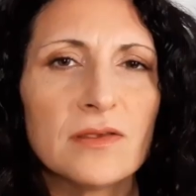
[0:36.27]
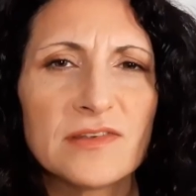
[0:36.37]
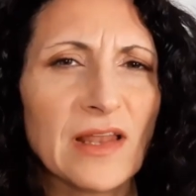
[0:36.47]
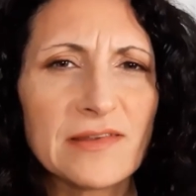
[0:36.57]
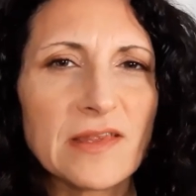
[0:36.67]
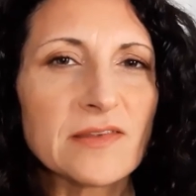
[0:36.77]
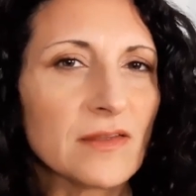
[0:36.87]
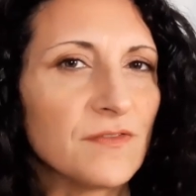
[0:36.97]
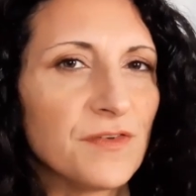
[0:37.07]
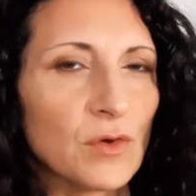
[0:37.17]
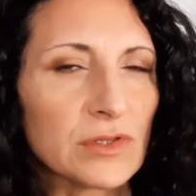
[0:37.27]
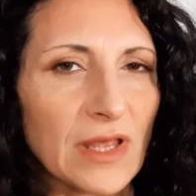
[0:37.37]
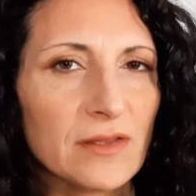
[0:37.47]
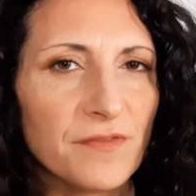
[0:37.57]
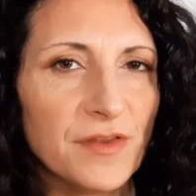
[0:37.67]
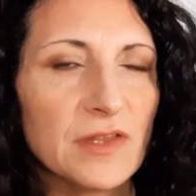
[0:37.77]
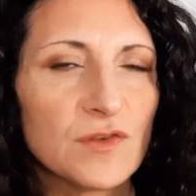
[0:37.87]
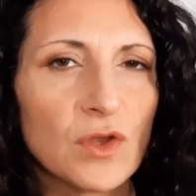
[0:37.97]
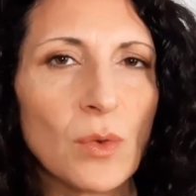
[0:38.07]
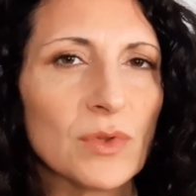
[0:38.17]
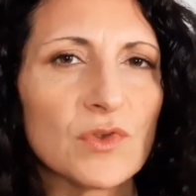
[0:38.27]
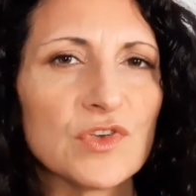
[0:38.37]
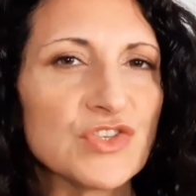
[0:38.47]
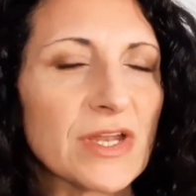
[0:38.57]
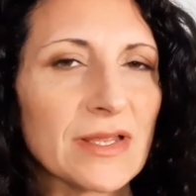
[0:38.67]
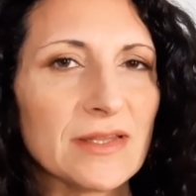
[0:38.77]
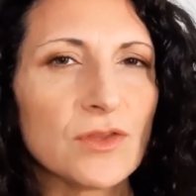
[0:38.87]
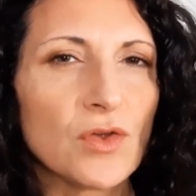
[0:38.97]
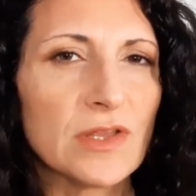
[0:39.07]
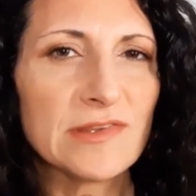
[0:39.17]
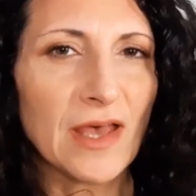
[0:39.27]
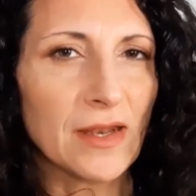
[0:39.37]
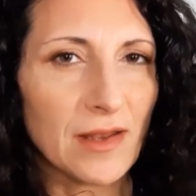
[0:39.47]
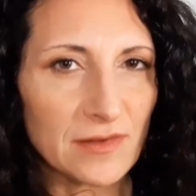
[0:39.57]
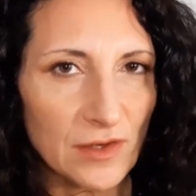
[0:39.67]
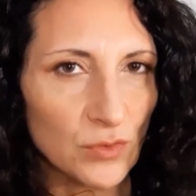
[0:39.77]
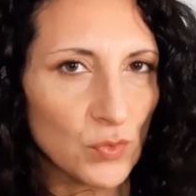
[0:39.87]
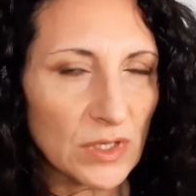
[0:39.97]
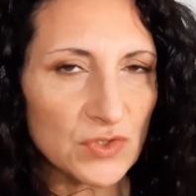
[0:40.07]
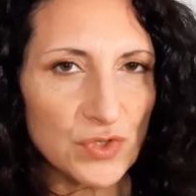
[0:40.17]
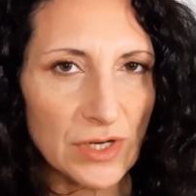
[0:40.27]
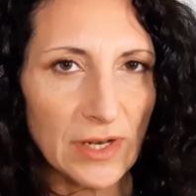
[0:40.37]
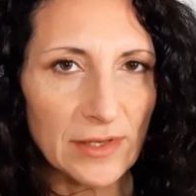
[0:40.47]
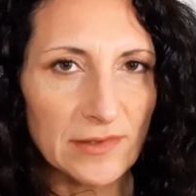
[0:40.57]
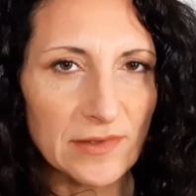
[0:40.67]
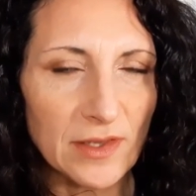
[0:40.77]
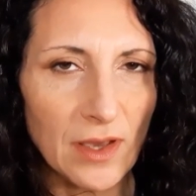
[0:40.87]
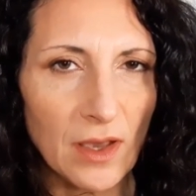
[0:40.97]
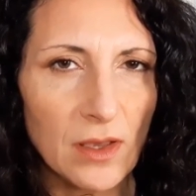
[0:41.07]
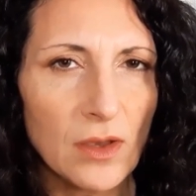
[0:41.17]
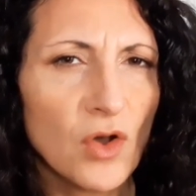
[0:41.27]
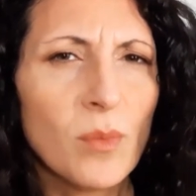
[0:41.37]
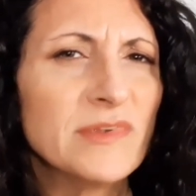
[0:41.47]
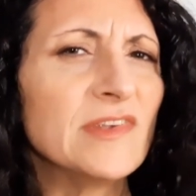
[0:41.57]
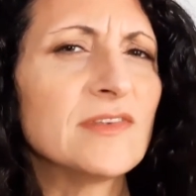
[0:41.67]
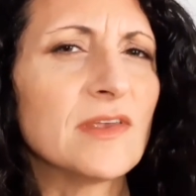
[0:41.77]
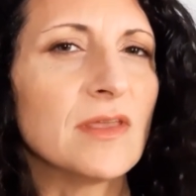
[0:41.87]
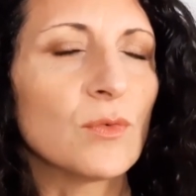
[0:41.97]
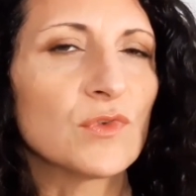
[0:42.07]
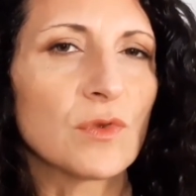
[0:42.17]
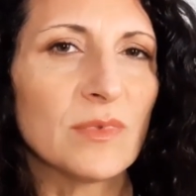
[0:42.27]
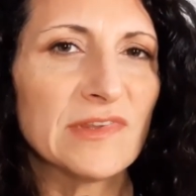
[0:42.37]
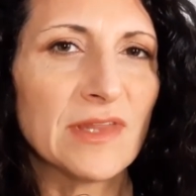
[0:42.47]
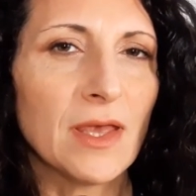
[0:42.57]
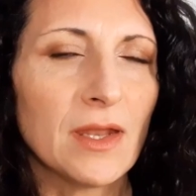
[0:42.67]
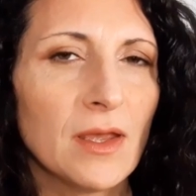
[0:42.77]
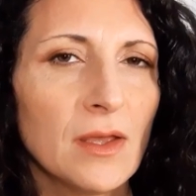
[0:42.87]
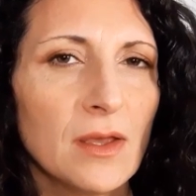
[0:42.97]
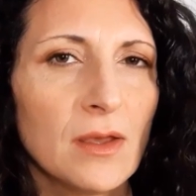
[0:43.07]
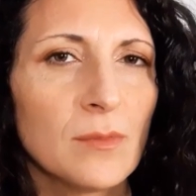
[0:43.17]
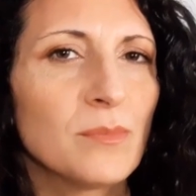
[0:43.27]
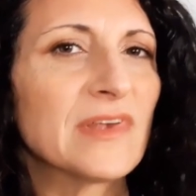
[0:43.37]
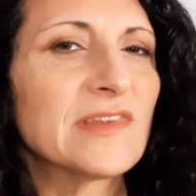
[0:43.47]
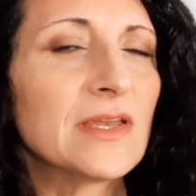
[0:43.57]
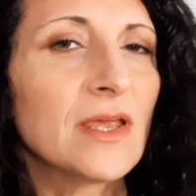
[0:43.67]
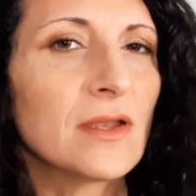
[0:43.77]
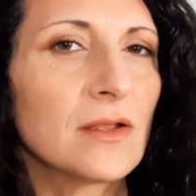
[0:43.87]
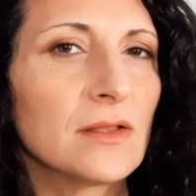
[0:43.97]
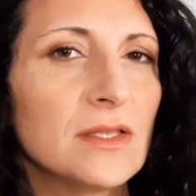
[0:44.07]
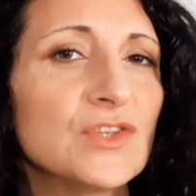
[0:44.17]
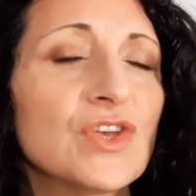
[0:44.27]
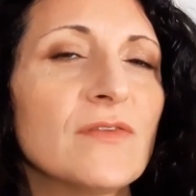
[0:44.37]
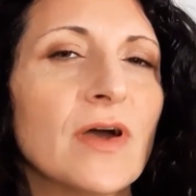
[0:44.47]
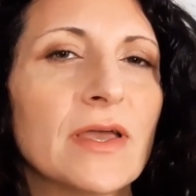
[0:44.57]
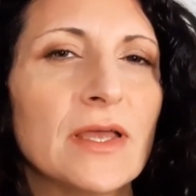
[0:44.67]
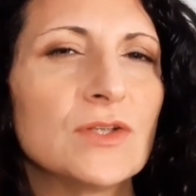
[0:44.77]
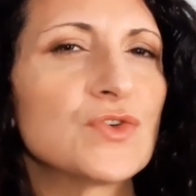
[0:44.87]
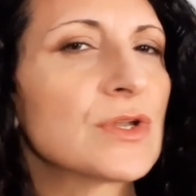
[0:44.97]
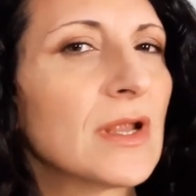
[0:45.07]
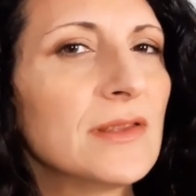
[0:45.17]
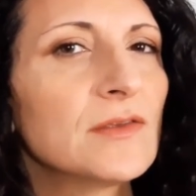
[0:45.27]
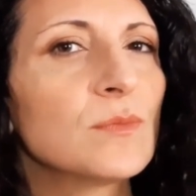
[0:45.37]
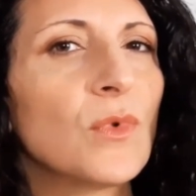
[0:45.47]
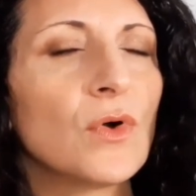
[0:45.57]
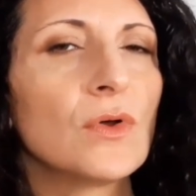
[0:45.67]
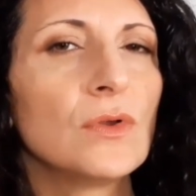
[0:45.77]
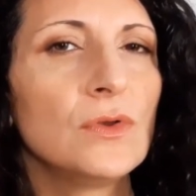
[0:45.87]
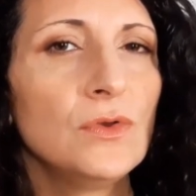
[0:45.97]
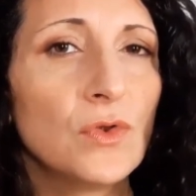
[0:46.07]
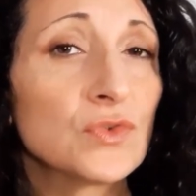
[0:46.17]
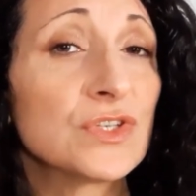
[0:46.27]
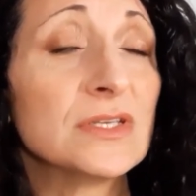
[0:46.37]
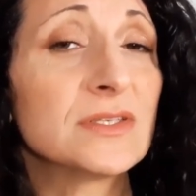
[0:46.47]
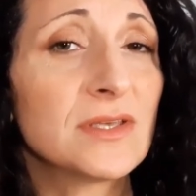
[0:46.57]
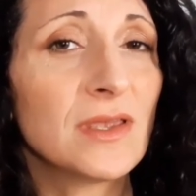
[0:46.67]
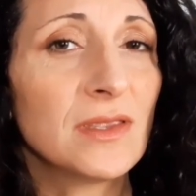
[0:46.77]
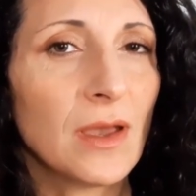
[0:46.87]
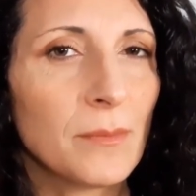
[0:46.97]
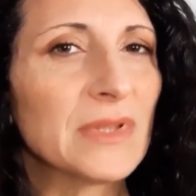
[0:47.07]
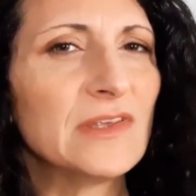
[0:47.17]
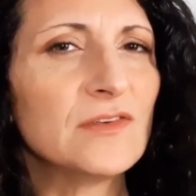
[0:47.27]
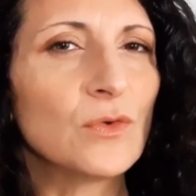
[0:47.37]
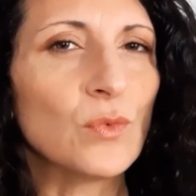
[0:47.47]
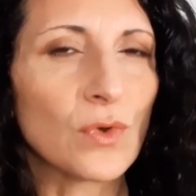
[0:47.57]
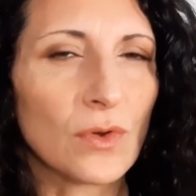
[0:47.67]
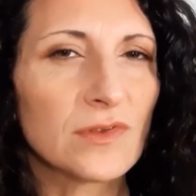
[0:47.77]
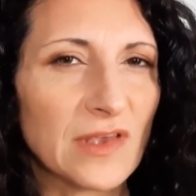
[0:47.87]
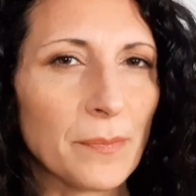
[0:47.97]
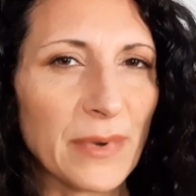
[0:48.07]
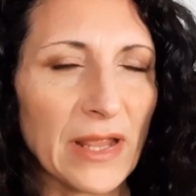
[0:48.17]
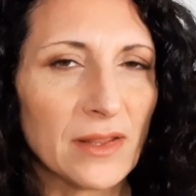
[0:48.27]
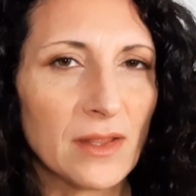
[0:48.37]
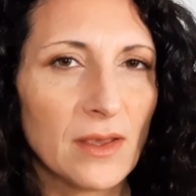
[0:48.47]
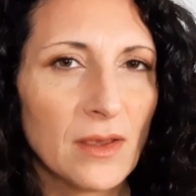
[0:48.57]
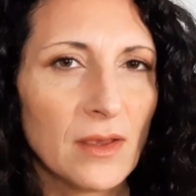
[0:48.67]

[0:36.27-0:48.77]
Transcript: Si ha la stessa difficoltà e definizione quando si cerca di teorizzare la scrittura giornalistica. Come si insegna questo mestiere? Bastenier diceva che il giornalismo non si insegna, ma di sicuro si apprende.